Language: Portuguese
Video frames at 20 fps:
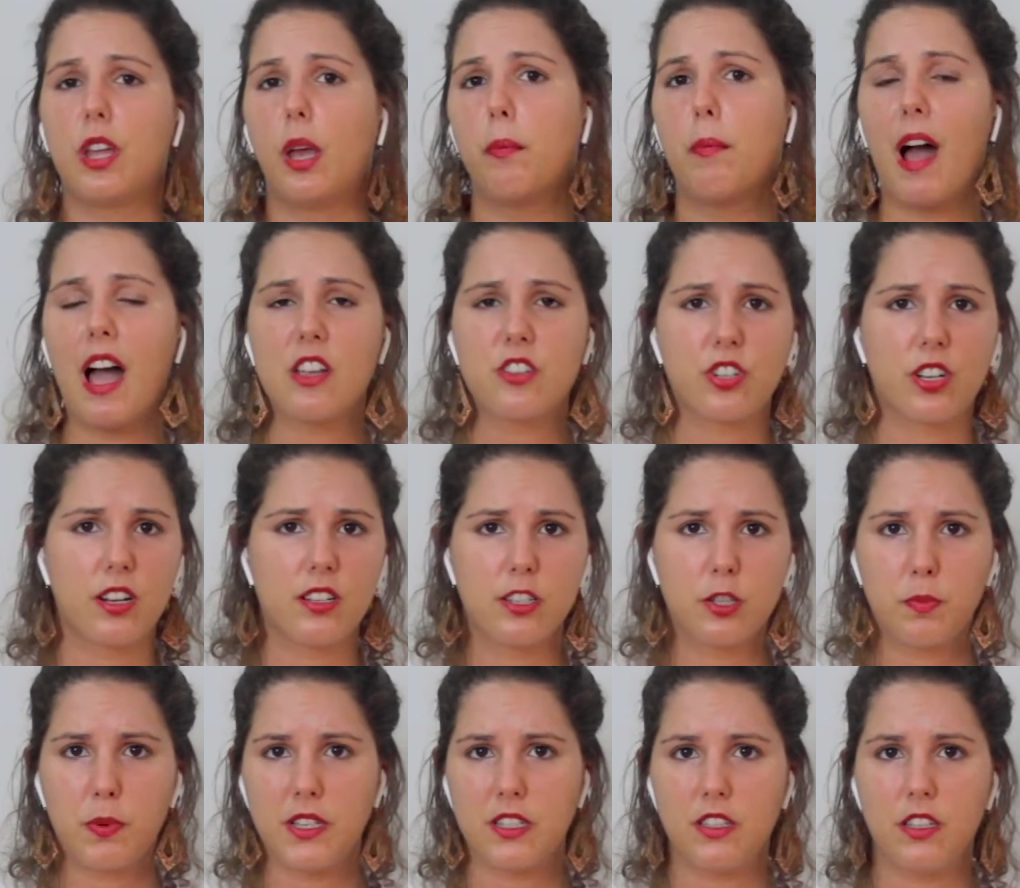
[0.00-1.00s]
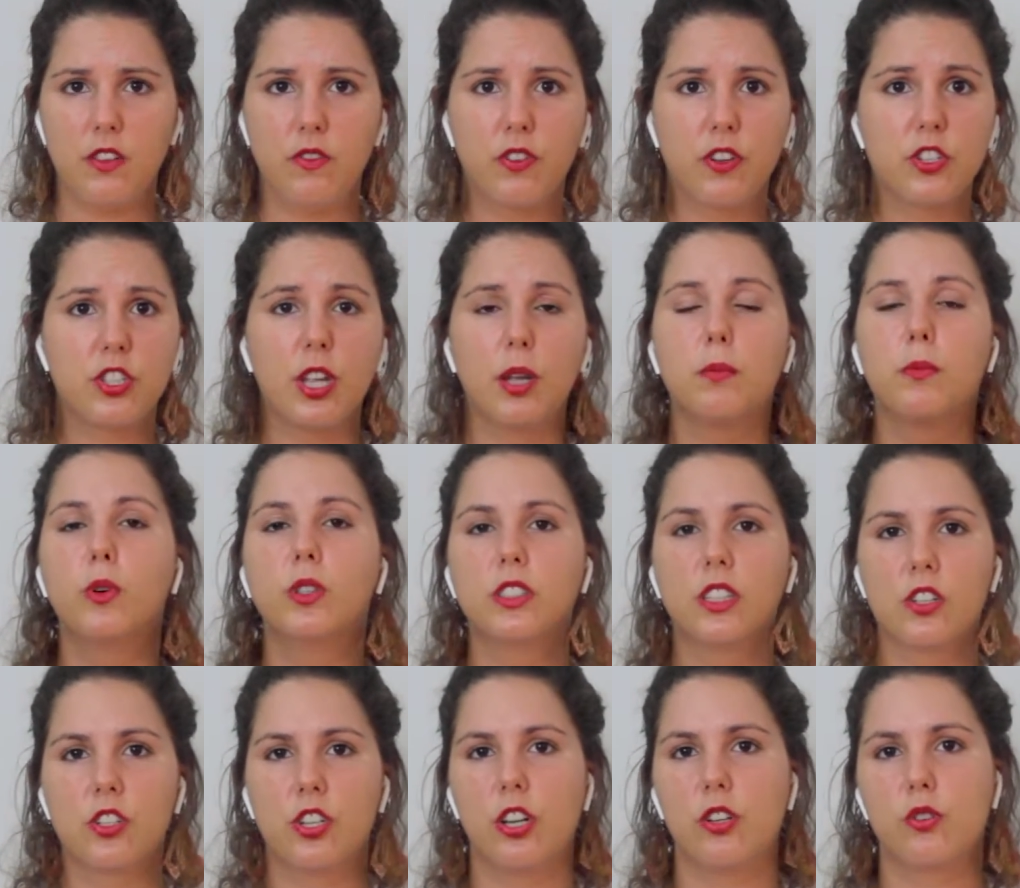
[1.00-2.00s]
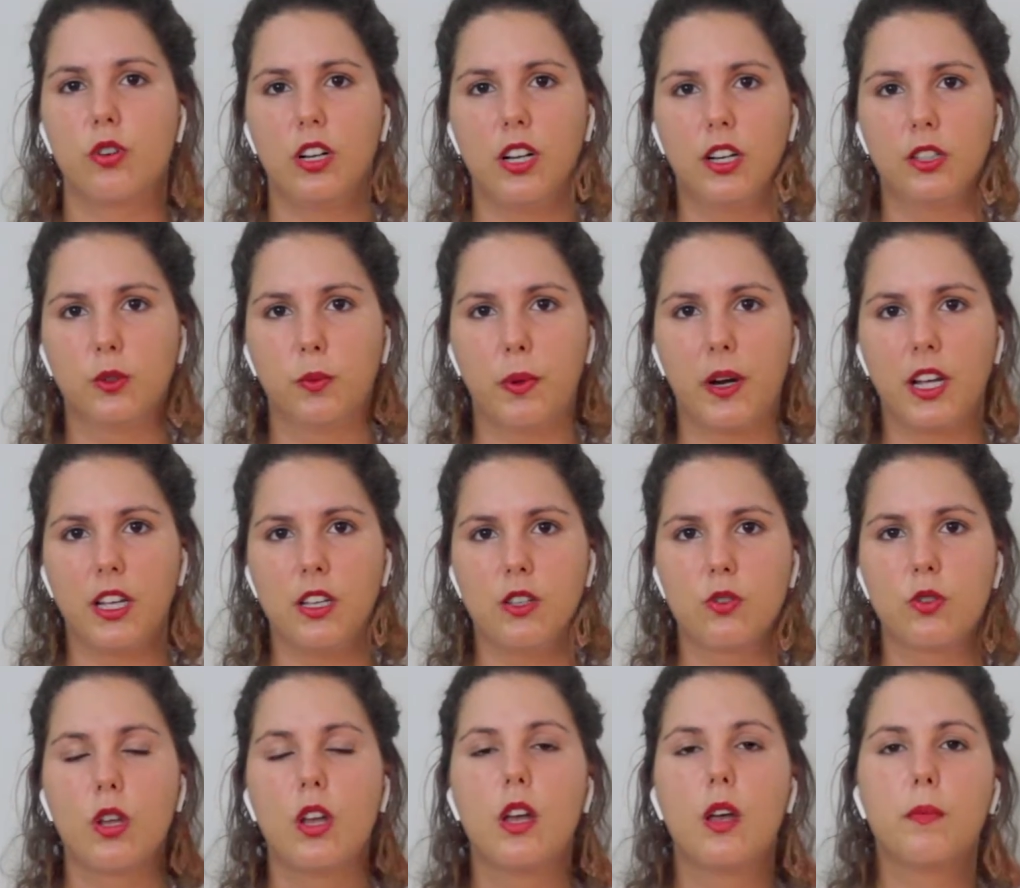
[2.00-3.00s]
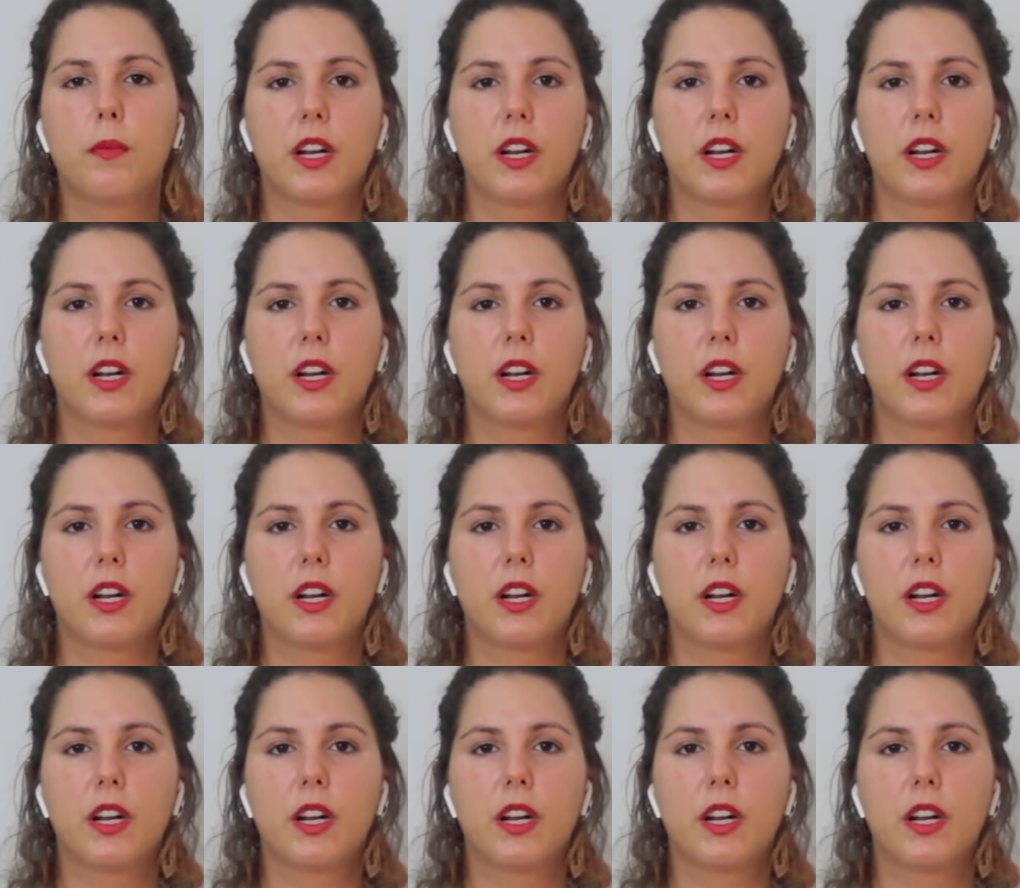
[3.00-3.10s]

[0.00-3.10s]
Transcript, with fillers: tem máscaras específicas, tem muita gente olhando para isso,